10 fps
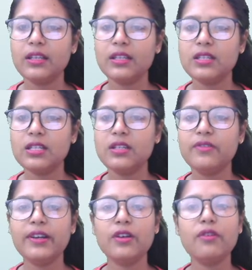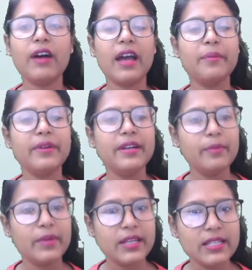द सीड रेट ऑफ हाइब्रिड
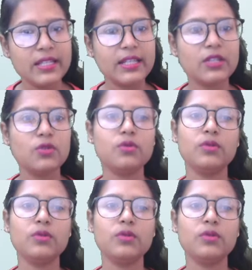मेज़ इज़